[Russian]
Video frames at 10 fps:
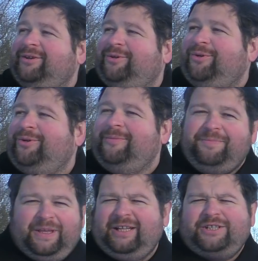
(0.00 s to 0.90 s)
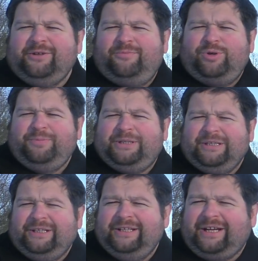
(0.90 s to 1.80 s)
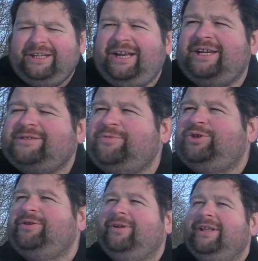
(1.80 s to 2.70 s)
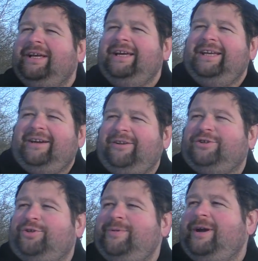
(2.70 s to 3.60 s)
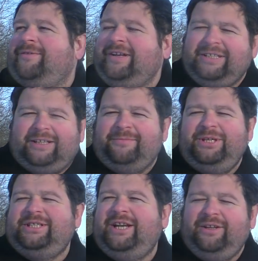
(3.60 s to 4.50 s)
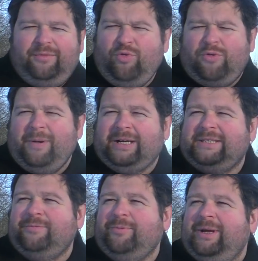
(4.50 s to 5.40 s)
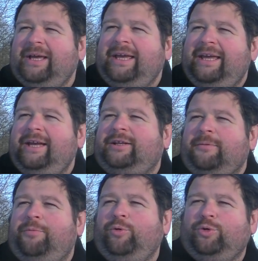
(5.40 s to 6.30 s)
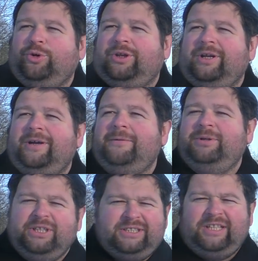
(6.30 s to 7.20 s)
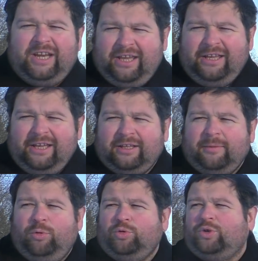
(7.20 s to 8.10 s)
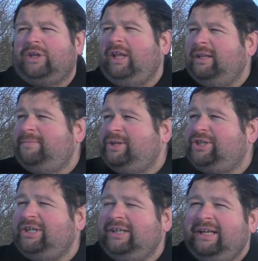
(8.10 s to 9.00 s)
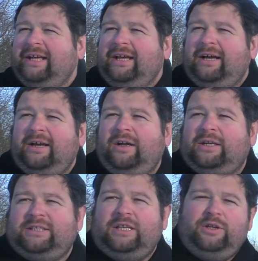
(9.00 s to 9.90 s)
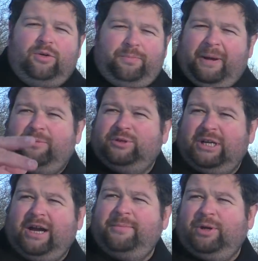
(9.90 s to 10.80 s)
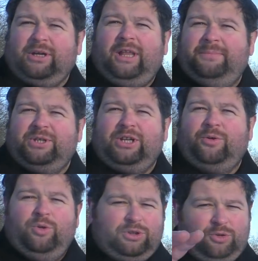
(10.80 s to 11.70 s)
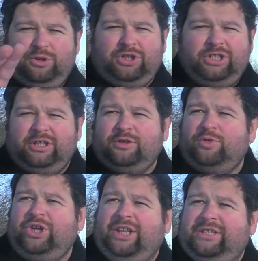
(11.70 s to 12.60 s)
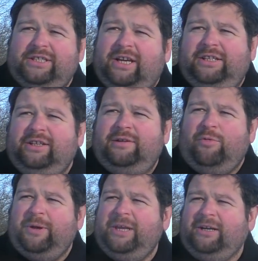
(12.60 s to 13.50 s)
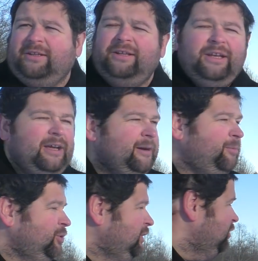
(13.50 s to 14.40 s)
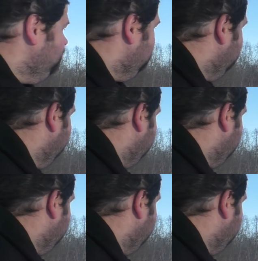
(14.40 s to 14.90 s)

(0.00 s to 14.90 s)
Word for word: то я даже, может быть, это и на канале озвучивал. Я говорил, что мне хватит там недели-двух максимум, и это будут э, монастыри, это будут кладбища. кстати, прямо вот за камерой территории кладбище находится, но это чистая случайность, я не на него приехал, просто отсюда